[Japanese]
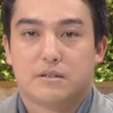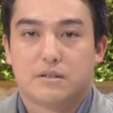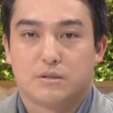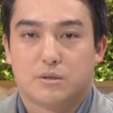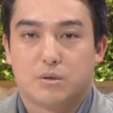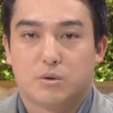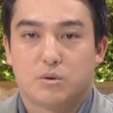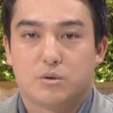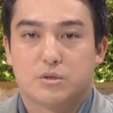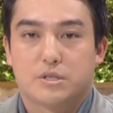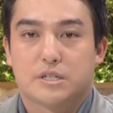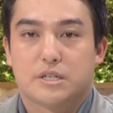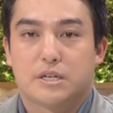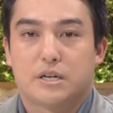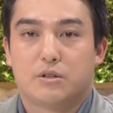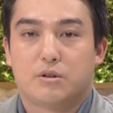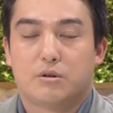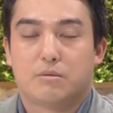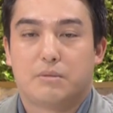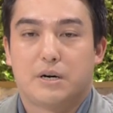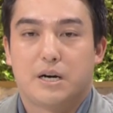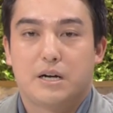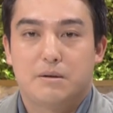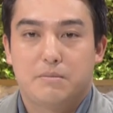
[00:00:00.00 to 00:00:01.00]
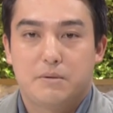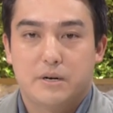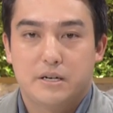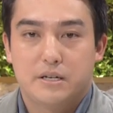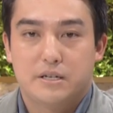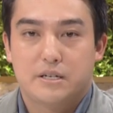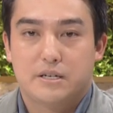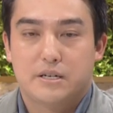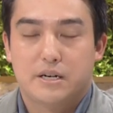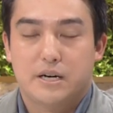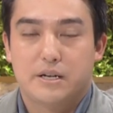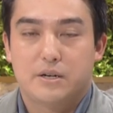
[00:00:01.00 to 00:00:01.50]
投資家の売
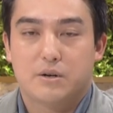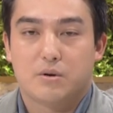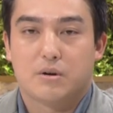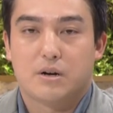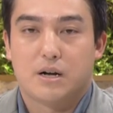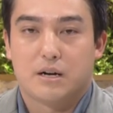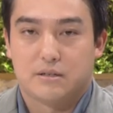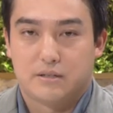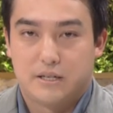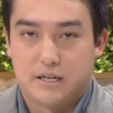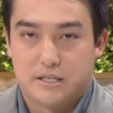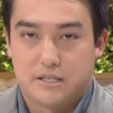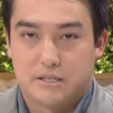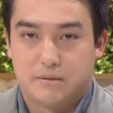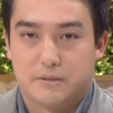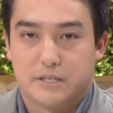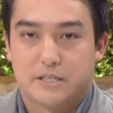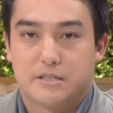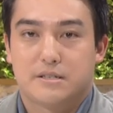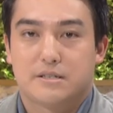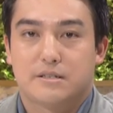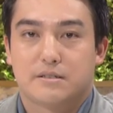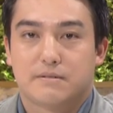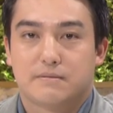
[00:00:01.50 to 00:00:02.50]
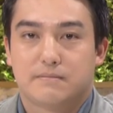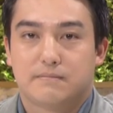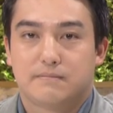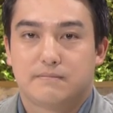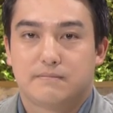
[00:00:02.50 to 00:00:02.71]
買機会を拡大します